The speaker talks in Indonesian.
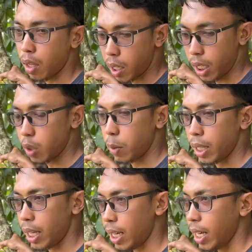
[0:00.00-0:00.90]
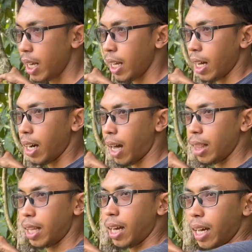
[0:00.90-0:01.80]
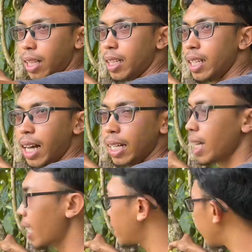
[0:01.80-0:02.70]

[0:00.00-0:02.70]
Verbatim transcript: Kalau ini cuma di ranting-ranting di dahan-dahannya